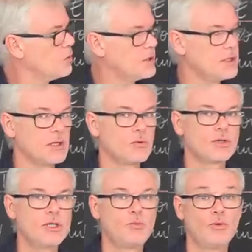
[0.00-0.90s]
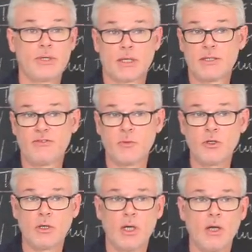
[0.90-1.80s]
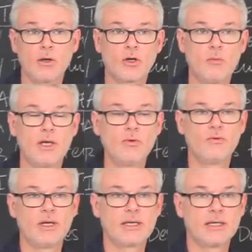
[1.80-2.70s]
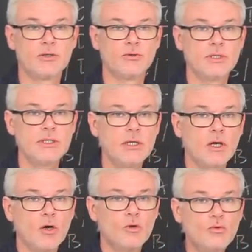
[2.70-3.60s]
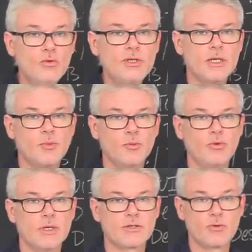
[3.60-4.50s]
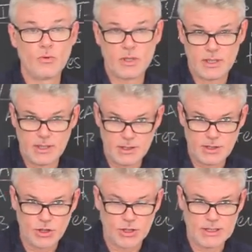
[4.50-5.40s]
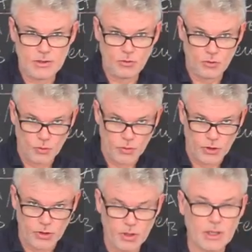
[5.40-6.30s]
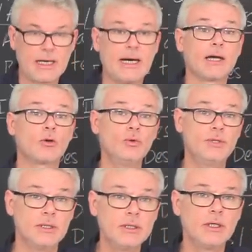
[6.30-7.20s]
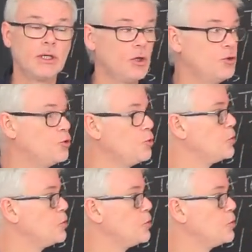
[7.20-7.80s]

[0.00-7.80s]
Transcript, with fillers: qui ont été conquis plus tardivement, comme la Nouvelle-Calédonie, où des populations indigènes demeurent à côté de